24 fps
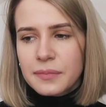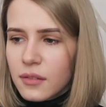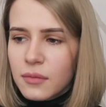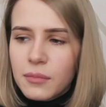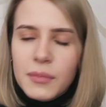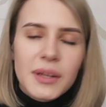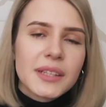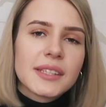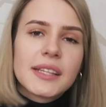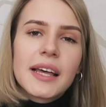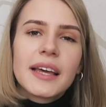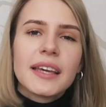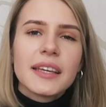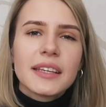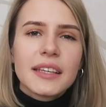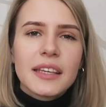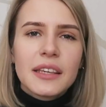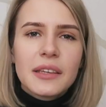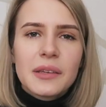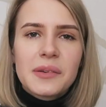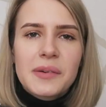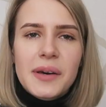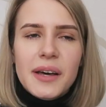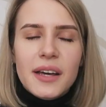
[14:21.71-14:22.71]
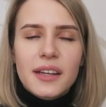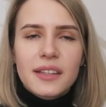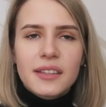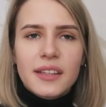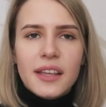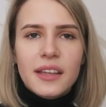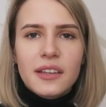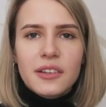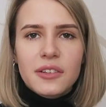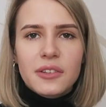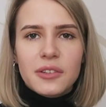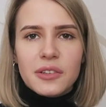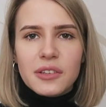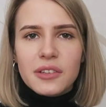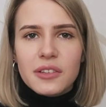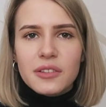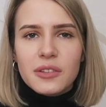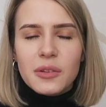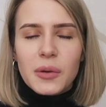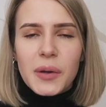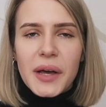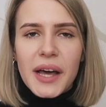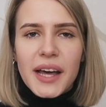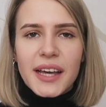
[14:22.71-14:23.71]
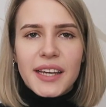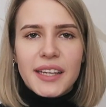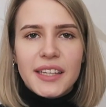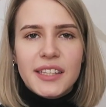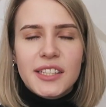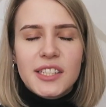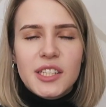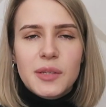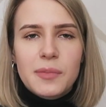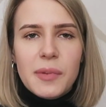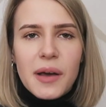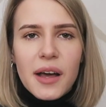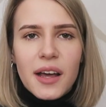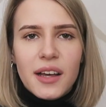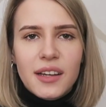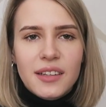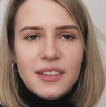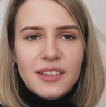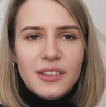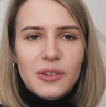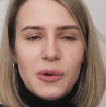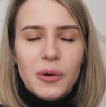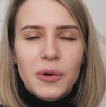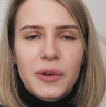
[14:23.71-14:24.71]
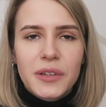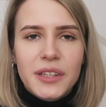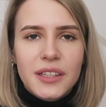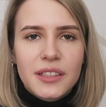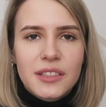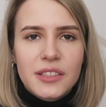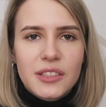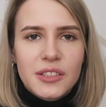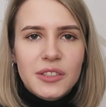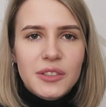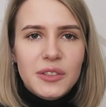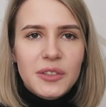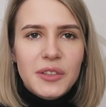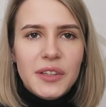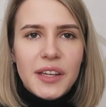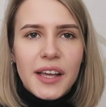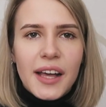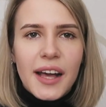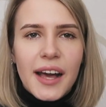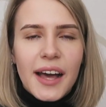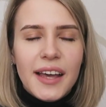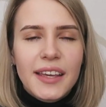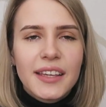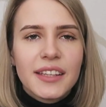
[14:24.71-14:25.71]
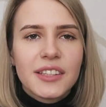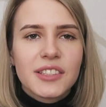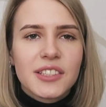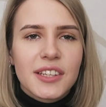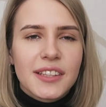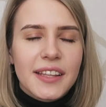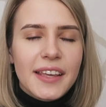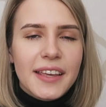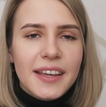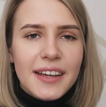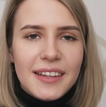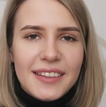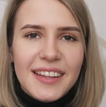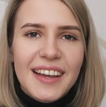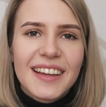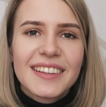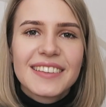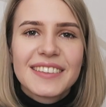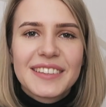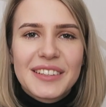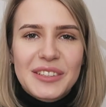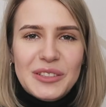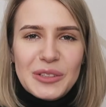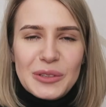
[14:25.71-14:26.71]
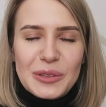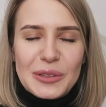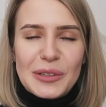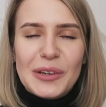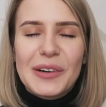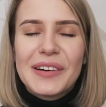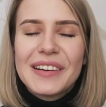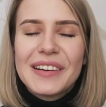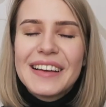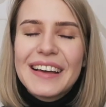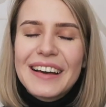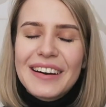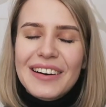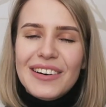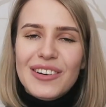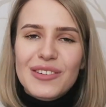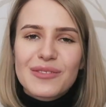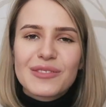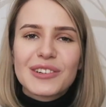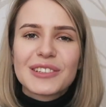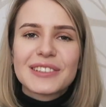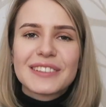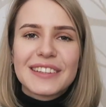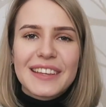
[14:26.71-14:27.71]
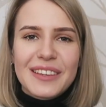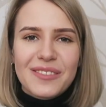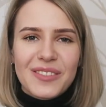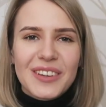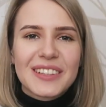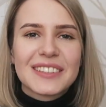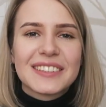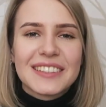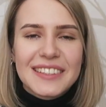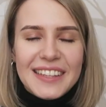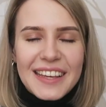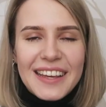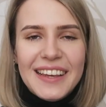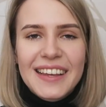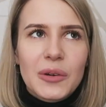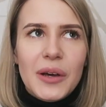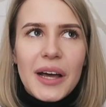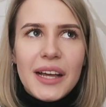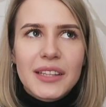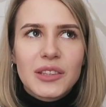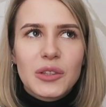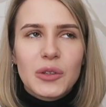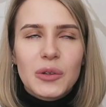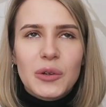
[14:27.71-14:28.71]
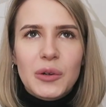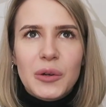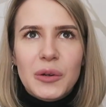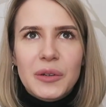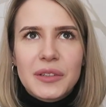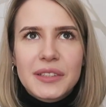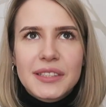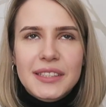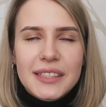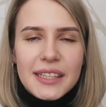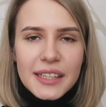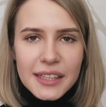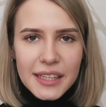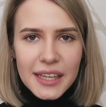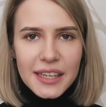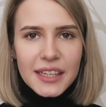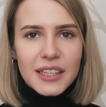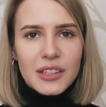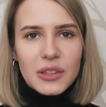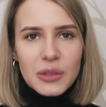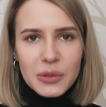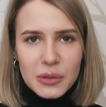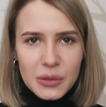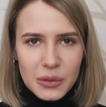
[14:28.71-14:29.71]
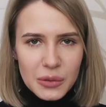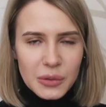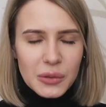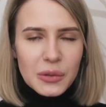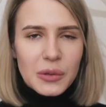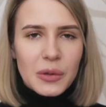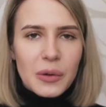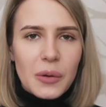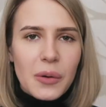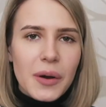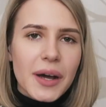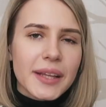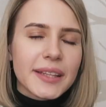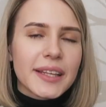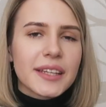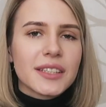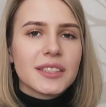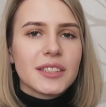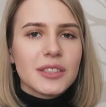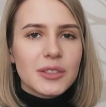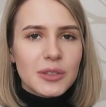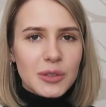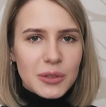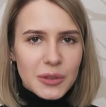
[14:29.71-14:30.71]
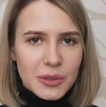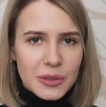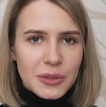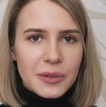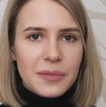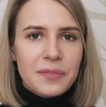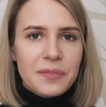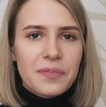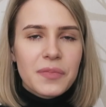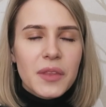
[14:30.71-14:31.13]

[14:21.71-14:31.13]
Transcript: まあ、最近は寝るのが一番効率がいいんじゃないかなってちょっと思っていますねあと好きな人とお話しする、